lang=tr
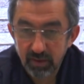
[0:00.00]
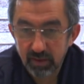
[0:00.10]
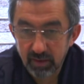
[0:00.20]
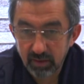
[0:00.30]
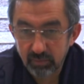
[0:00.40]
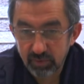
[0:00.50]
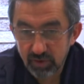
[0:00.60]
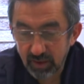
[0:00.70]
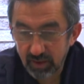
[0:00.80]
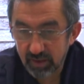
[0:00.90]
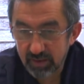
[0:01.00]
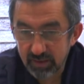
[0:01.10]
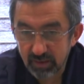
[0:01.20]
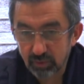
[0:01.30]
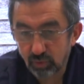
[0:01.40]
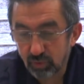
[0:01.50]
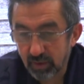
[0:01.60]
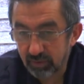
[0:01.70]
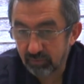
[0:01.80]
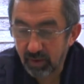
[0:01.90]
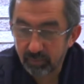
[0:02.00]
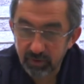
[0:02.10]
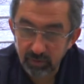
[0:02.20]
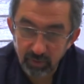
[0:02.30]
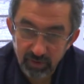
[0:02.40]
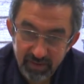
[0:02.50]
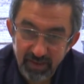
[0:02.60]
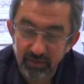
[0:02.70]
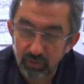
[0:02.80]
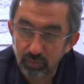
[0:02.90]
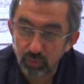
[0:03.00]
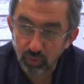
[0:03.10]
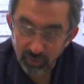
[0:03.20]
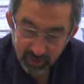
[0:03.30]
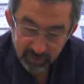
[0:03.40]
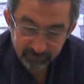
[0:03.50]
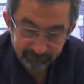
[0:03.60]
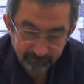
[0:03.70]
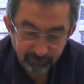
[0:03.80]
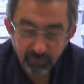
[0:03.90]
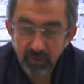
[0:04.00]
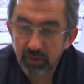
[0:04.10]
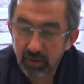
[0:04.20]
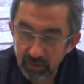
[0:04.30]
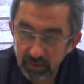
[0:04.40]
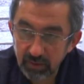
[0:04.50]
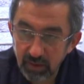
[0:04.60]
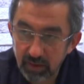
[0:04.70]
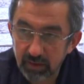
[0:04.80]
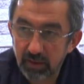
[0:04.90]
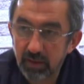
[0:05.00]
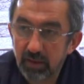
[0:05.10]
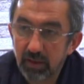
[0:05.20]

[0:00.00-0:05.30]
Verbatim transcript: e, şeker hastalığı olan veya metabolik sendromu olan kadınlarda